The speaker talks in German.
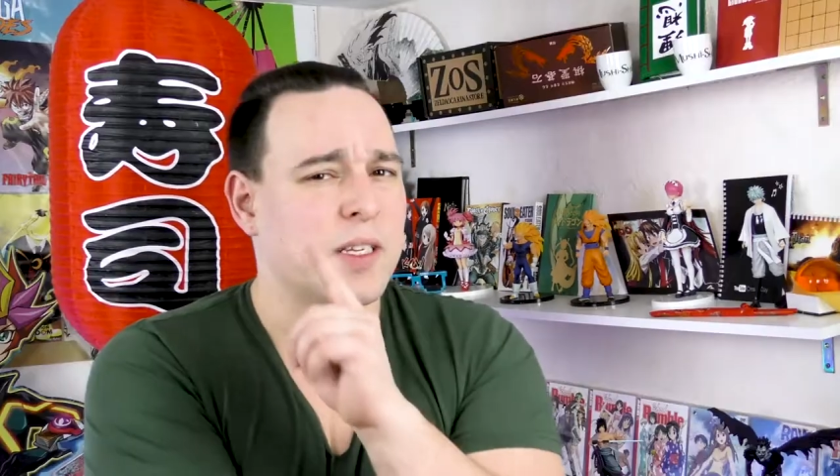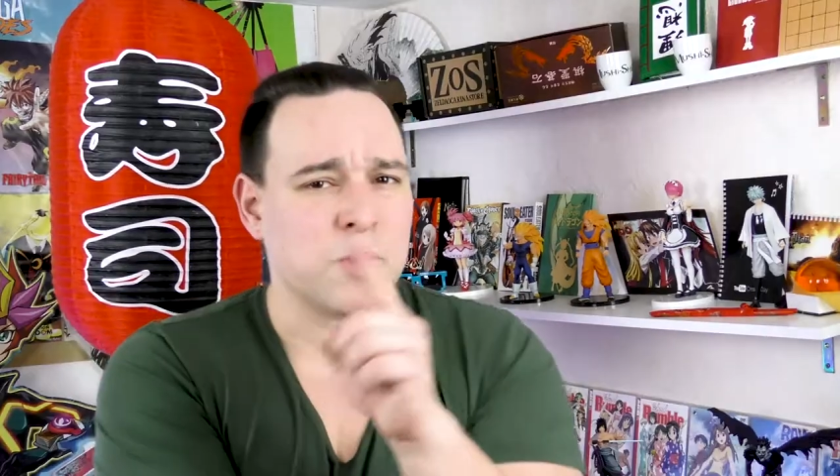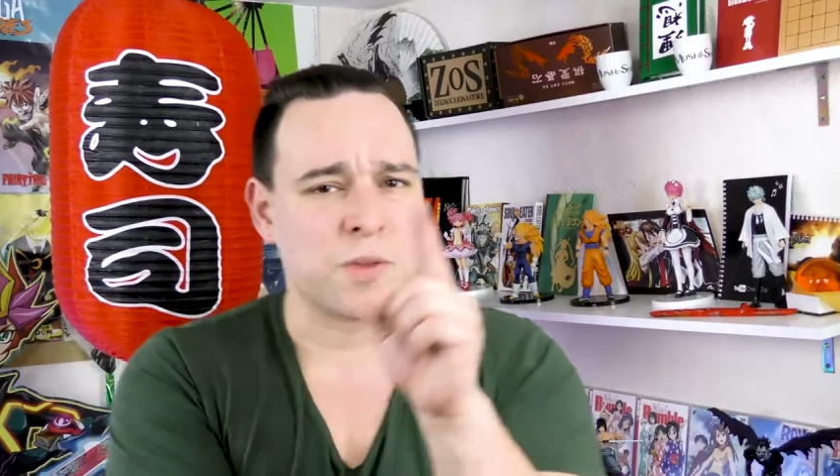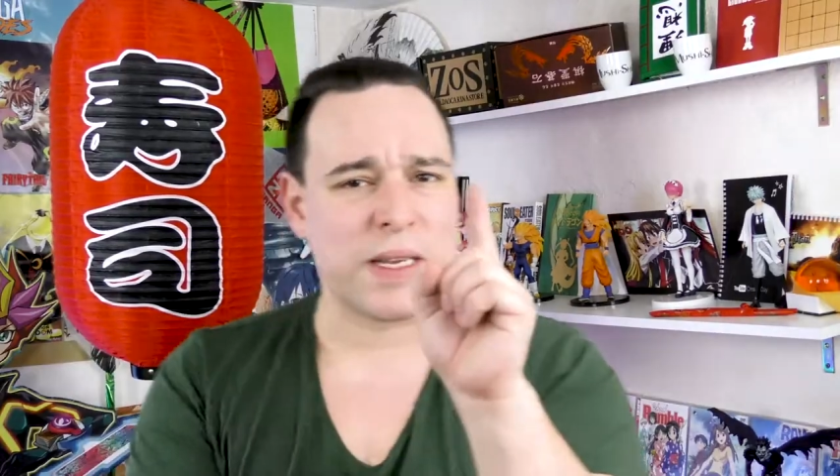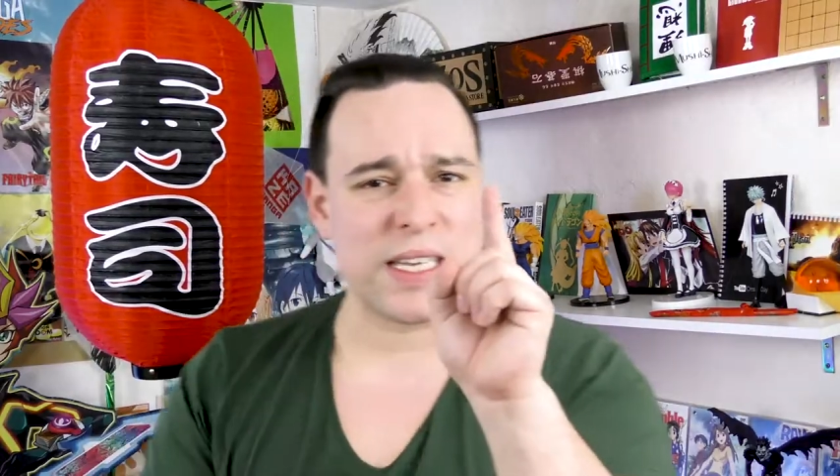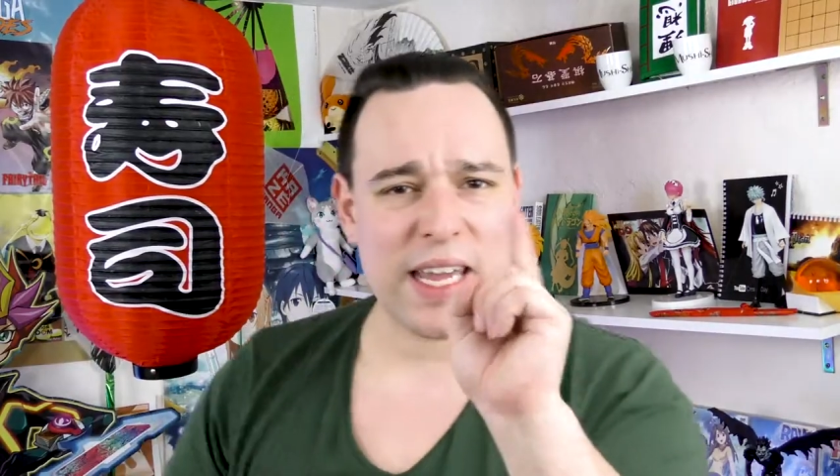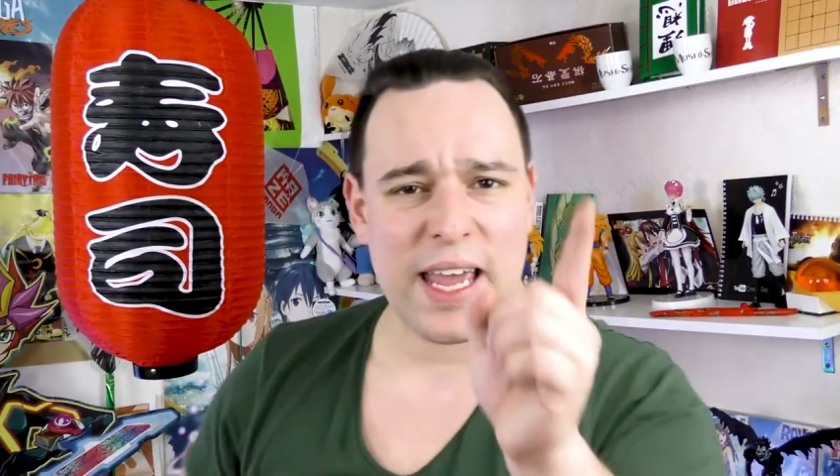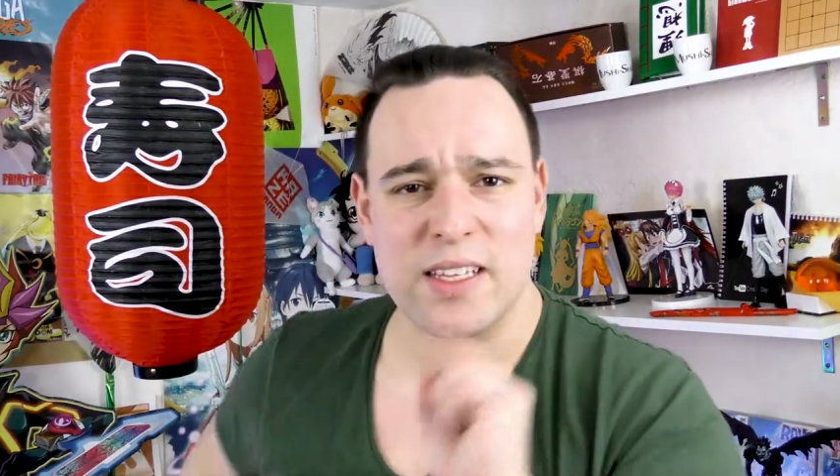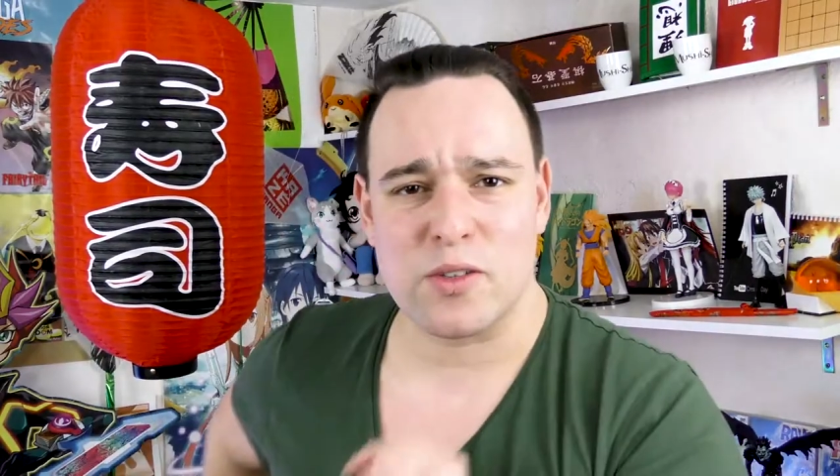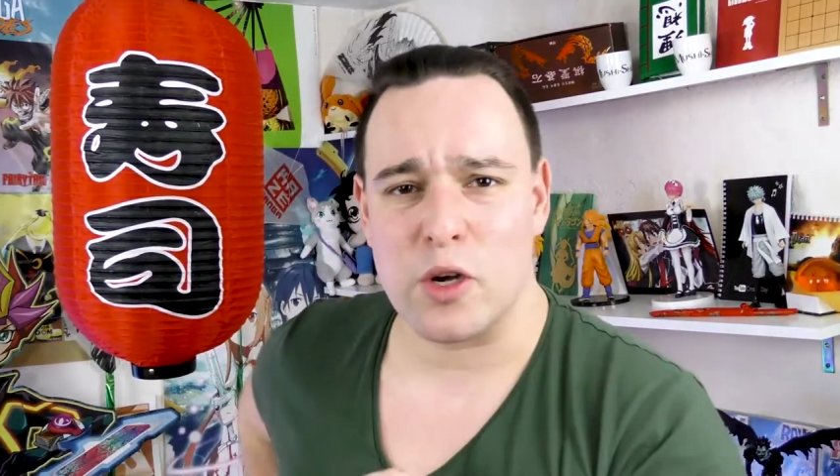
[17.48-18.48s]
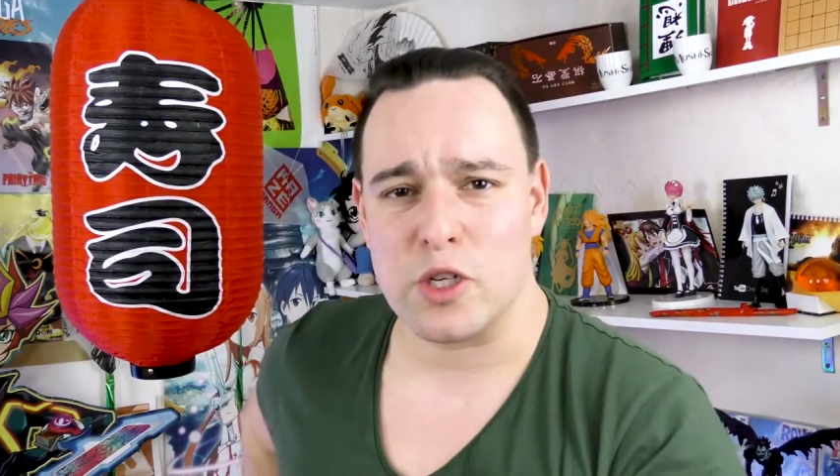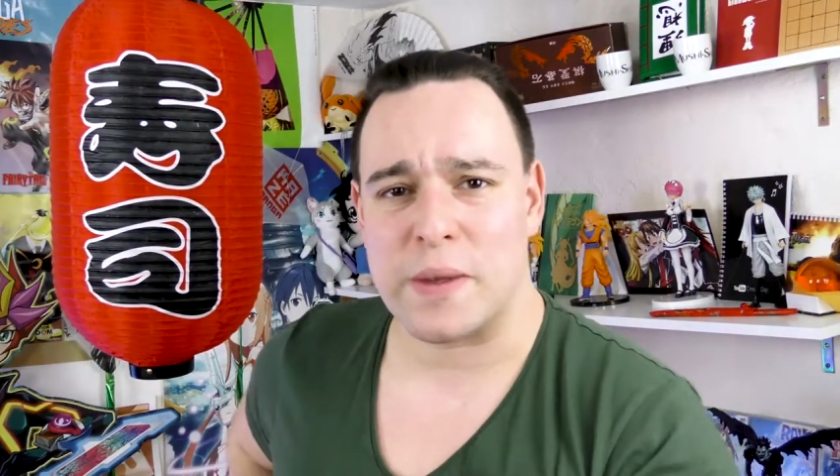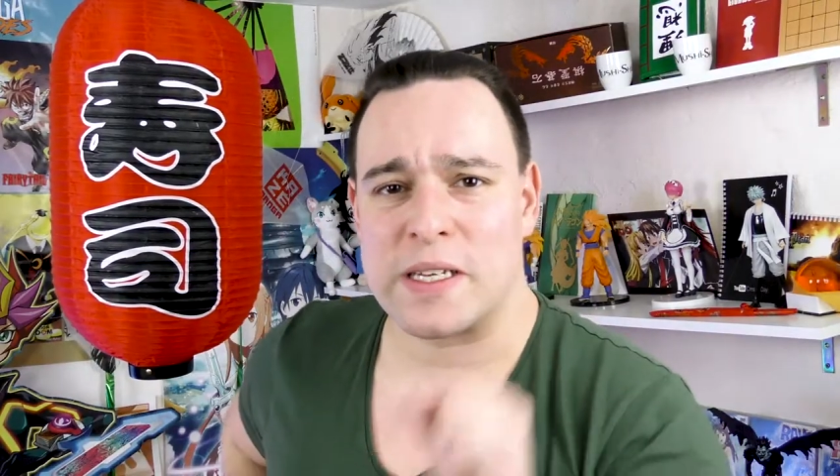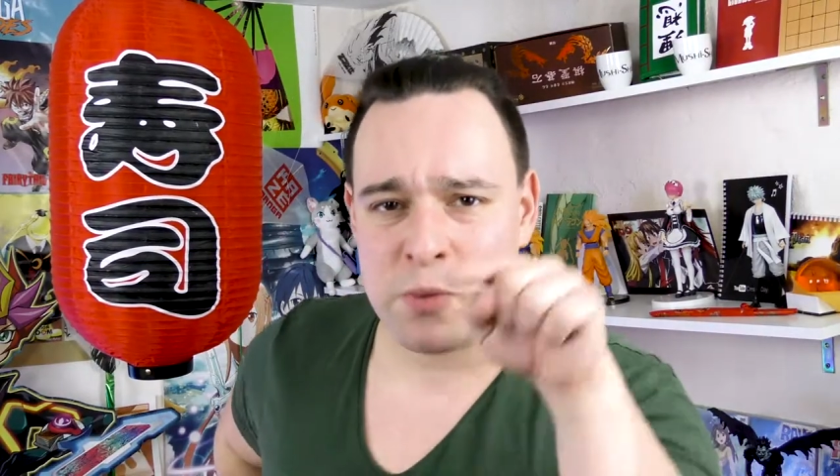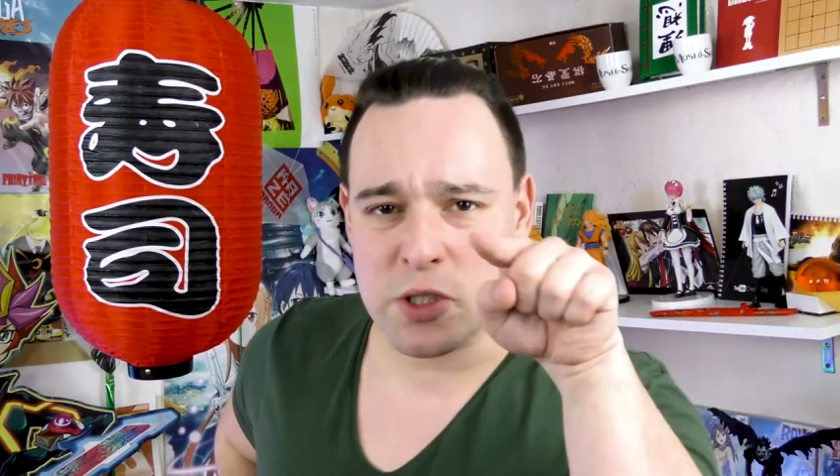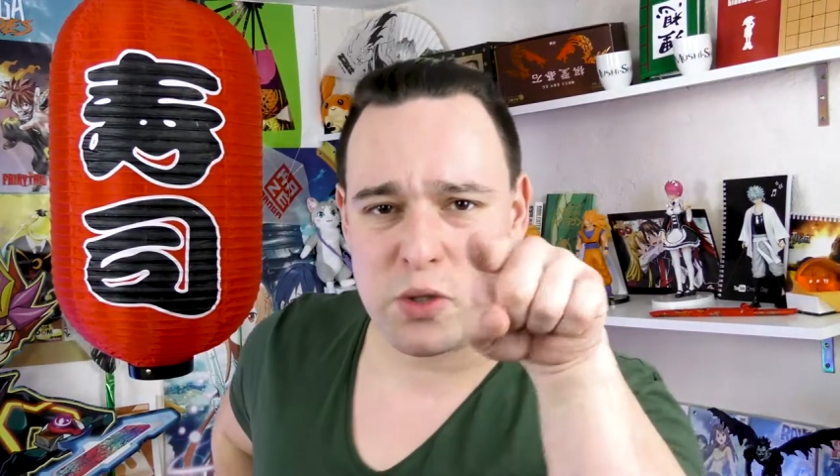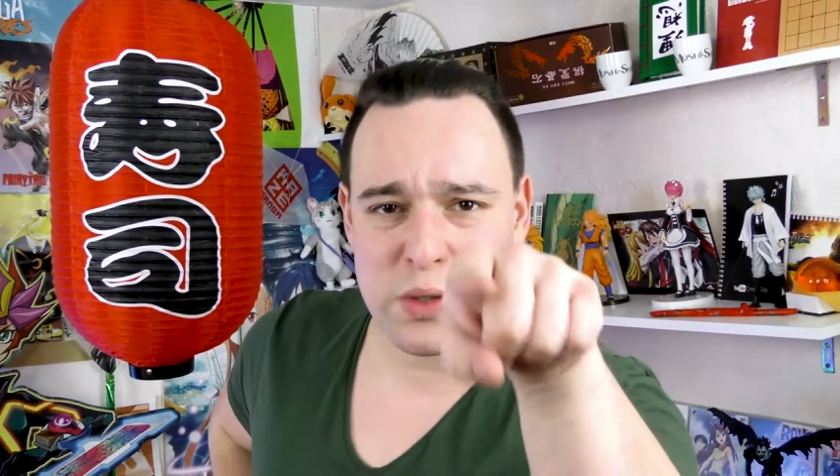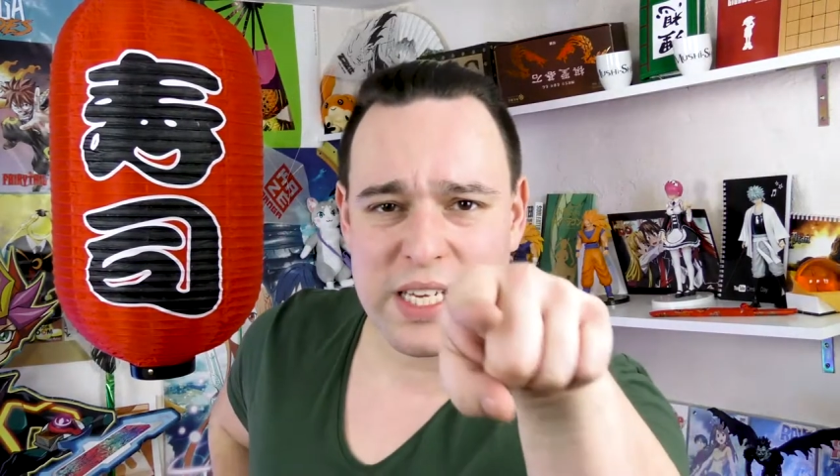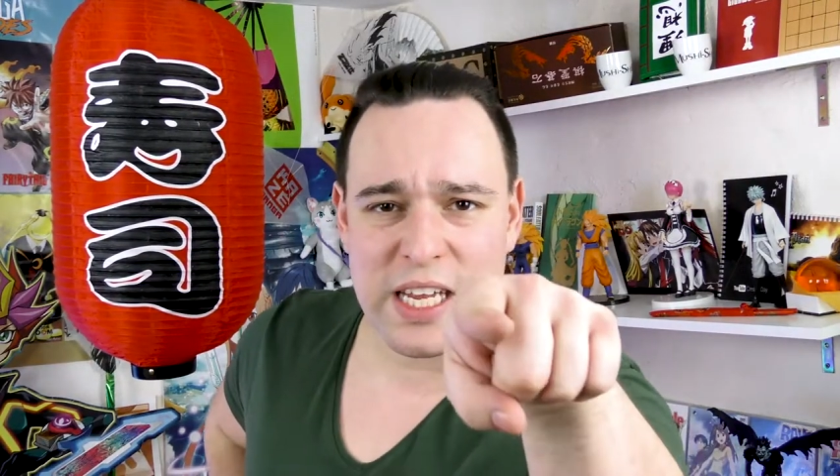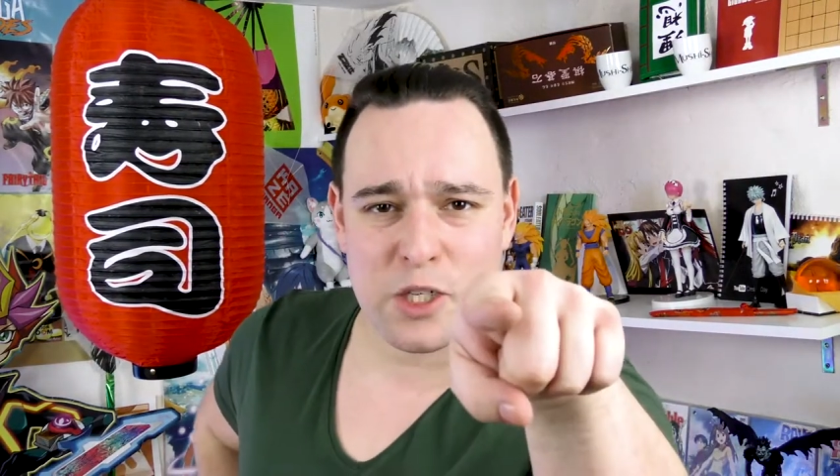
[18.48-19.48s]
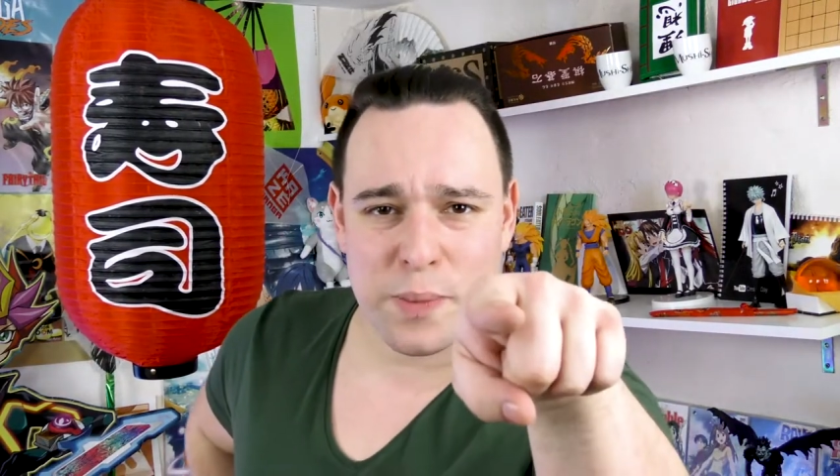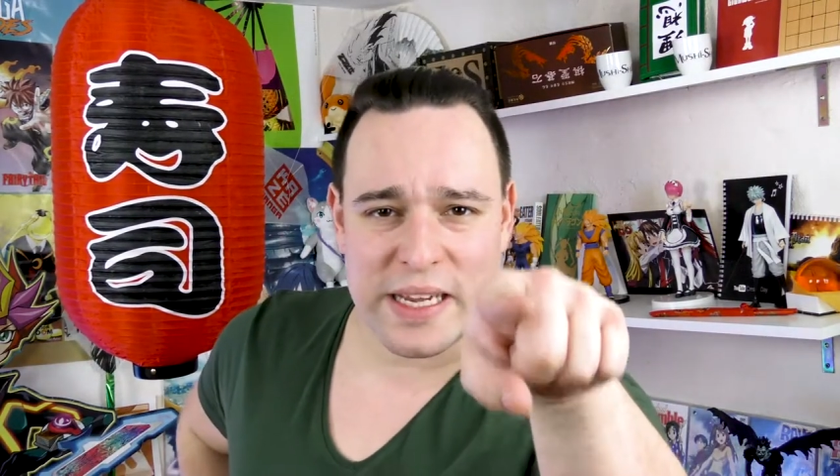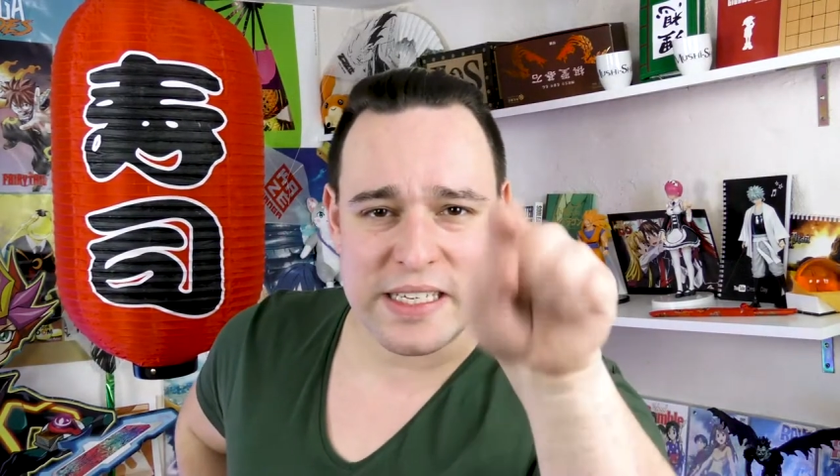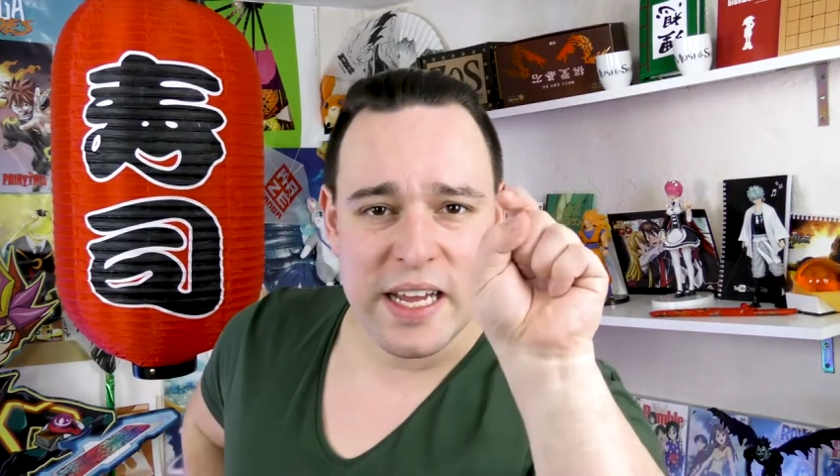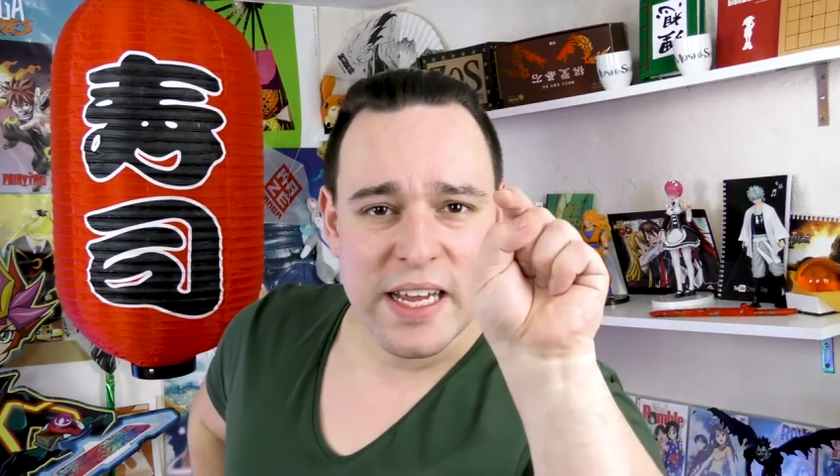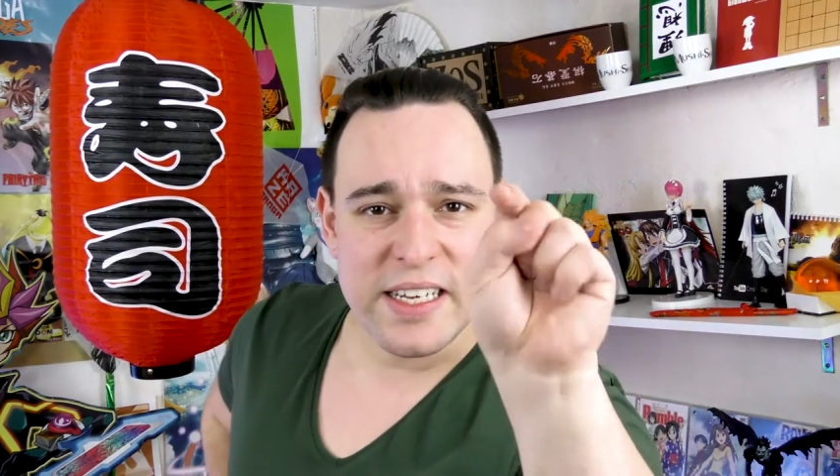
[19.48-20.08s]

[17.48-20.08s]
ich muss mal direkt zu euch sprechen, ich muss zu dir sprechen.